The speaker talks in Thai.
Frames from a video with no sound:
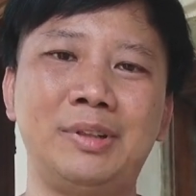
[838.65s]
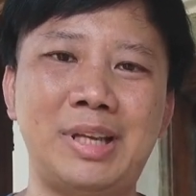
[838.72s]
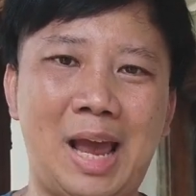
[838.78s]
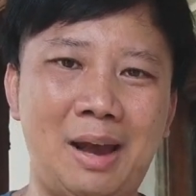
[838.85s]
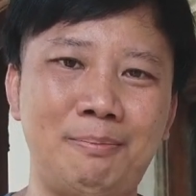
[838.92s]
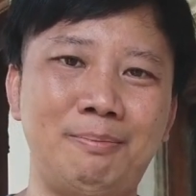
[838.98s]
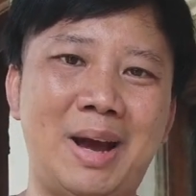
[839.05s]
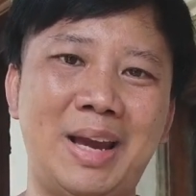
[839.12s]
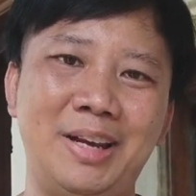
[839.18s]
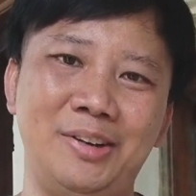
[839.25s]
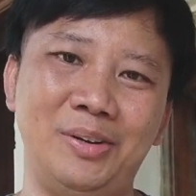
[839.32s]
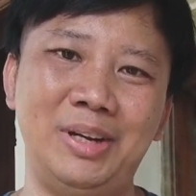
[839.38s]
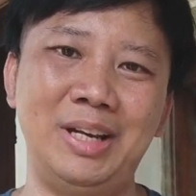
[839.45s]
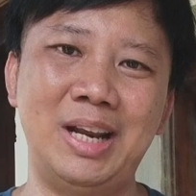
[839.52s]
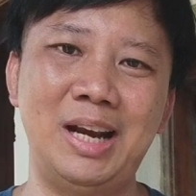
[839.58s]
จากไมค์ตั
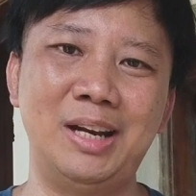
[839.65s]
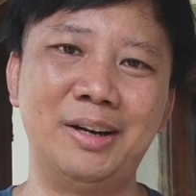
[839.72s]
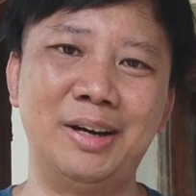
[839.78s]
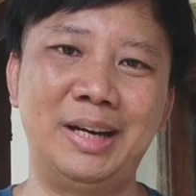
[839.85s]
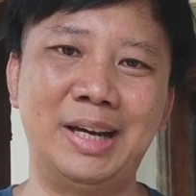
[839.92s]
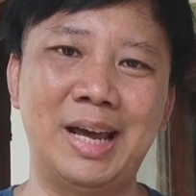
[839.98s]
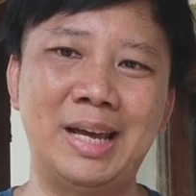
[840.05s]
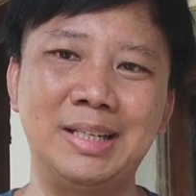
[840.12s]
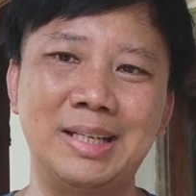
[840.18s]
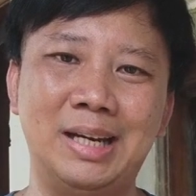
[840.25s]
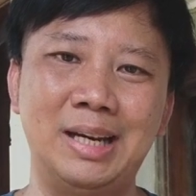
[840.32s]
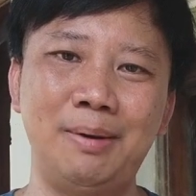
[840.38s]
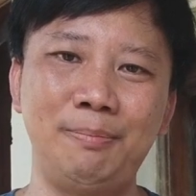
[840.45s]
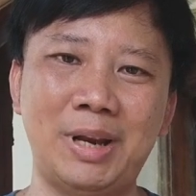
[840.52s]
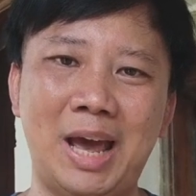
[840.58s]
วนี้ได้เลยนะฮะจะ
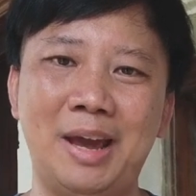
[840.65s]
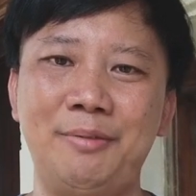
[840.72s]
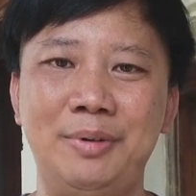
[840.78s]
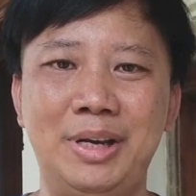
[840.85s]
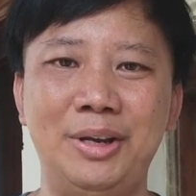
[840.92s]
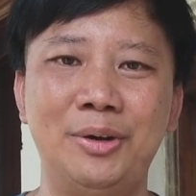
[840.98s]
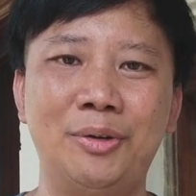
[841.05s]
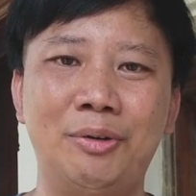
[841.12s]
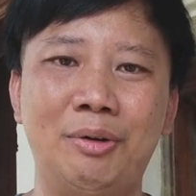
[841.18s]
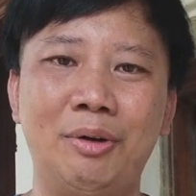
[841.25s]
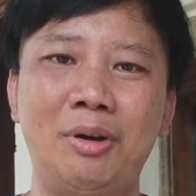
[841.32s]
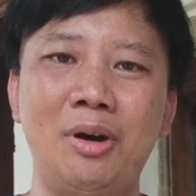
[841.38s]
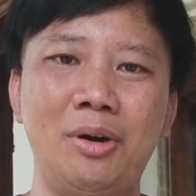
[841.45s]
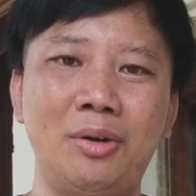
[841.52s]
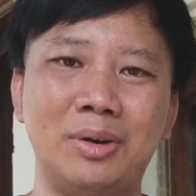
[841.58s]
เริ่มถ่ายวิดีโอ
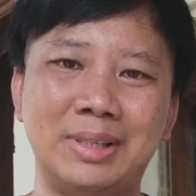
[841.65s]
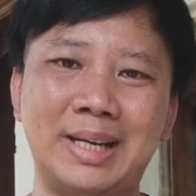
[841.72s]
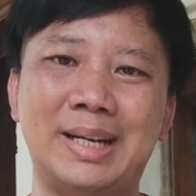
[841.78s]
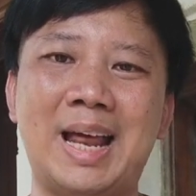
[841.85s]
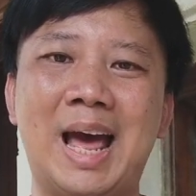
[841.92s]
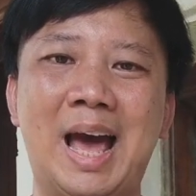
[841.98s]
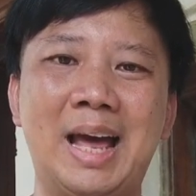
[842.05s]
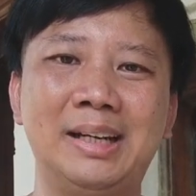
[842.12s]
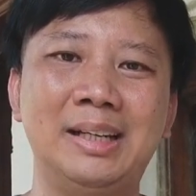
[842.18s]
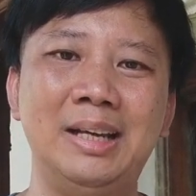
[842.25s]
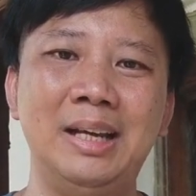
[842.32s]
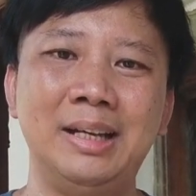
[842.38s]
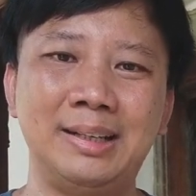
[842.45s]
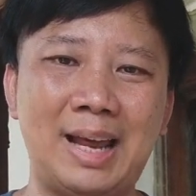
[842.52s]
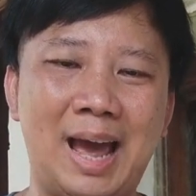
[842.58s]
ก็กด Start
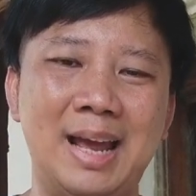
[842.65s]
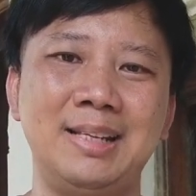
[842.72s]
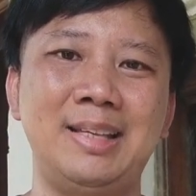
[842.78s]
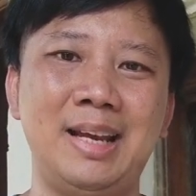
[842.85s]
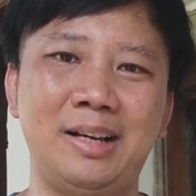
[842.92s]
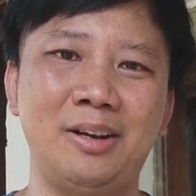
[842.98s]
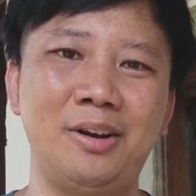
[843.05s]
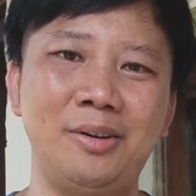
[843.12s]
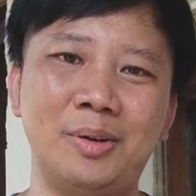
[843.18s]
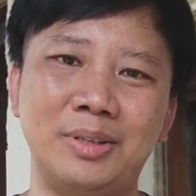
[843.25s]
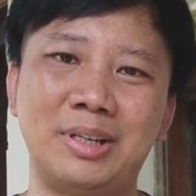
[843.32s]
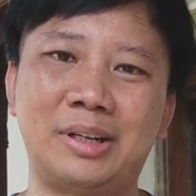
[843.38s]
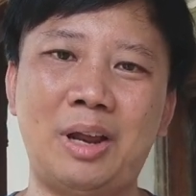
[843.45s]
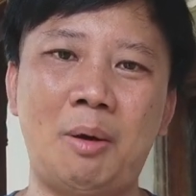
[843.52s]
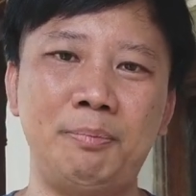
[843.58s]
ถ่ายเสร็จก็กด
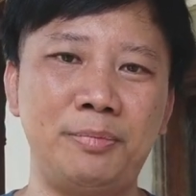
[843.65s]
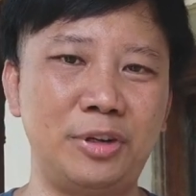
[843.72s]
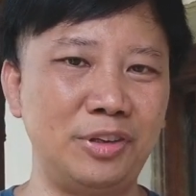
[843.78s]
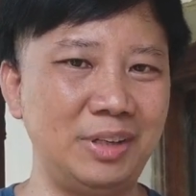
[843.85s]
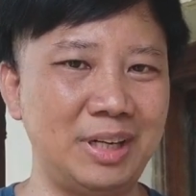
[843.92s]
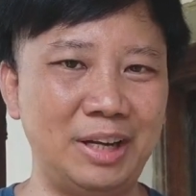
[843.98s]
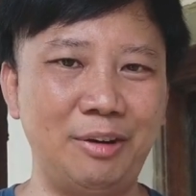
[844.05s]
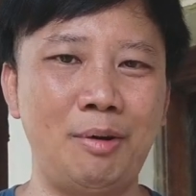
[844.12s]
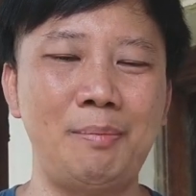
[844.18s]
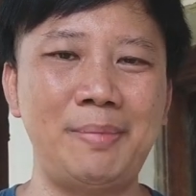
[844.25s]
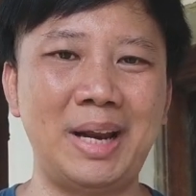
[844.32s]
Stop ซึ่งถือว่า